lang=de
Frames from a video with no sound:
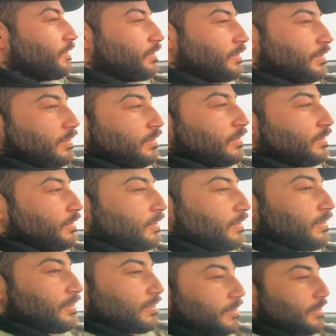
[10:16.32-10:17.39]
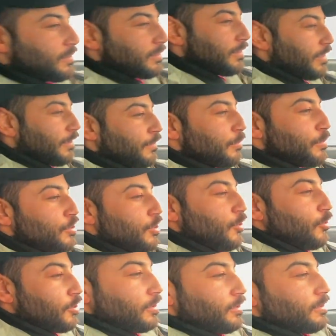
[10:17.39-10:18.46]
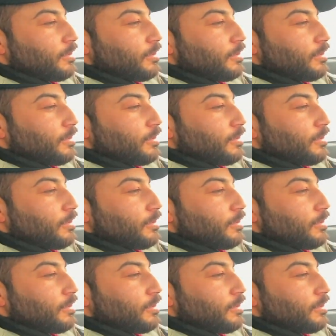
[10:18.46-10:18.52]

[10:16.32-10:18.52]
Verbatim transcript: Erfahrung für mich hier. Ja, für mich auch.